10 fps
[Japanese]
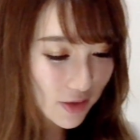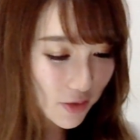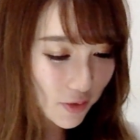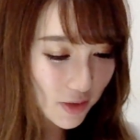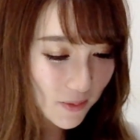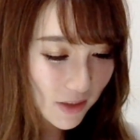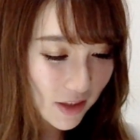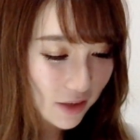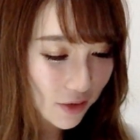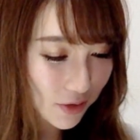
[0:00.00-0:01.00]
一応これ
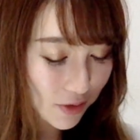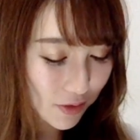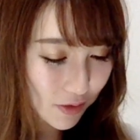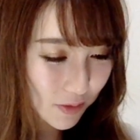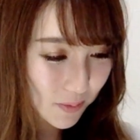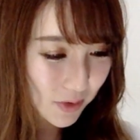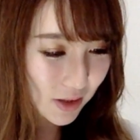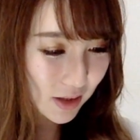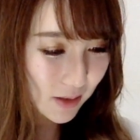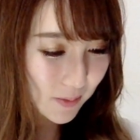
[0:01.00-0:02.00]
バリアントの武
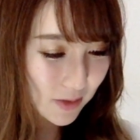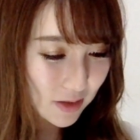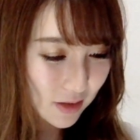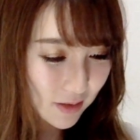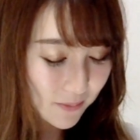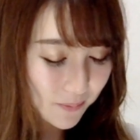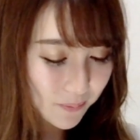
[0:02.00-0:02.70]
器ありましたね。